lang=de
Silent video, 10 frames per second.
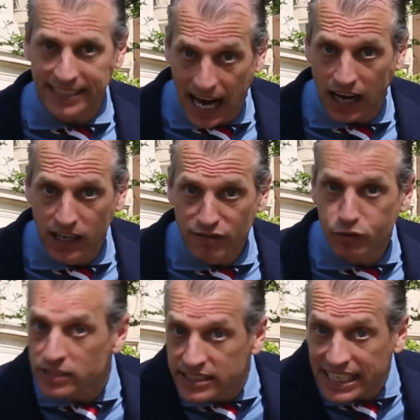Ja,
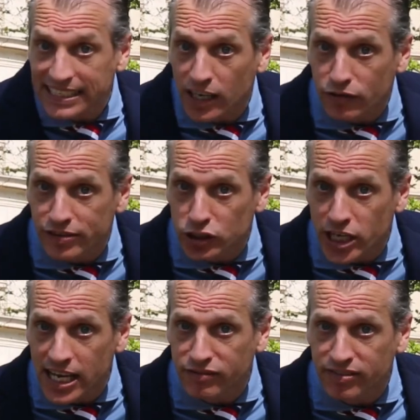früher sind die Rentner noch viel
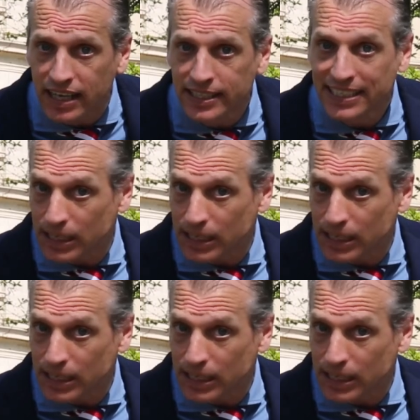schneller gefahren.